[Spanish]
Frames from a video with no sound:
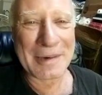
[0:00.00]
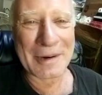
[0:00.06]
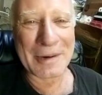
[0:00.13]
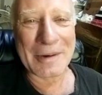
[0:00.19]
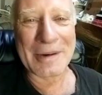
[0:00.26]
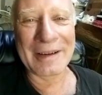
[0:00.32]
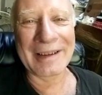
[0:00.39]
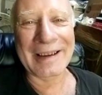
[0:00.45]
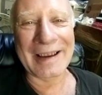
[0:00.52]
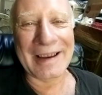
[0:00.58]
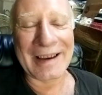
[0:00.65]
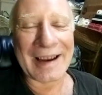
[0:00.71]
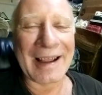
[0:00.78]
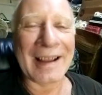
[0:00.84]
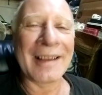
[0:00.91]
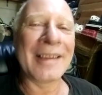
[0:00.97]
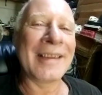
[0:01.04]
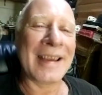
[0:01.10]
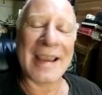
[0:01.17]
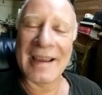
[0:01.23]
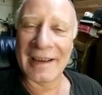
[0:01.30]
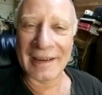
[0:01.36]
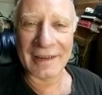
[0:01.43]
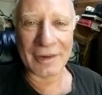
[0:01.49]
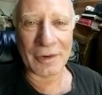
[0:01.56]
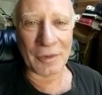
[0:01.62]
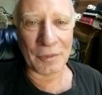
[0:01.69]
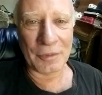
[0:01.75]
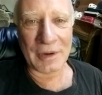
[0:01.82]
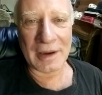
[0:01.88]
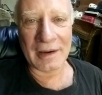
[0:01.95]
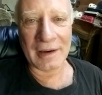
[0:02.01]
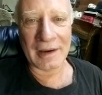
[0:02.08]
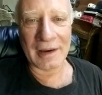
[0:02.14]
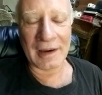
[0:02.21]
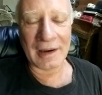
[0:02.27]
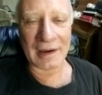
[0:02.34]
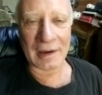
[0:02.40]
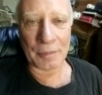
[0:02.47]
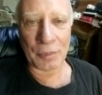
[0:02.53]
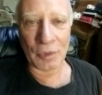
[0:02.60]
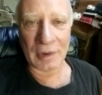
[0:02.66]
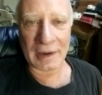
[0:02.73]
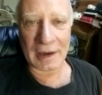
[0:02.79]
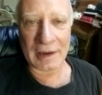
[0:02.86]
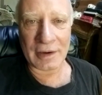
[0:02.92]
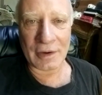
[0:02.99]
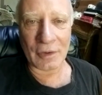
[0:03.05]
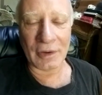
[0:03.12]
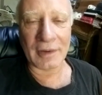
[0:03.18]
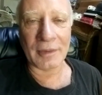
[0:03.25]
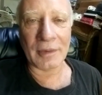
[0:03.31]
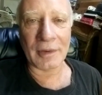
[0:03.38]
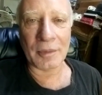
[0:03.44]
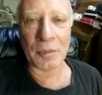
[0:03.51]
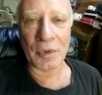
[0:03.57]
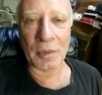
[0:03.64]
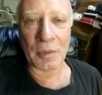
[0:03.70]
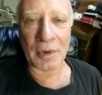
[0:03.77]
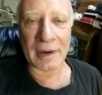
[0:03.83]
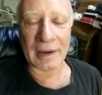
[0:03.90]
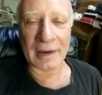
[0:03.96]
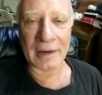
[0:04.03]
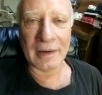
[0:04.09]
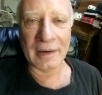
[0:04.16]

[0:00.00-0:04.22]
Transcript: Pero en general sí, confíen en el acapulqueño, es, muy buena,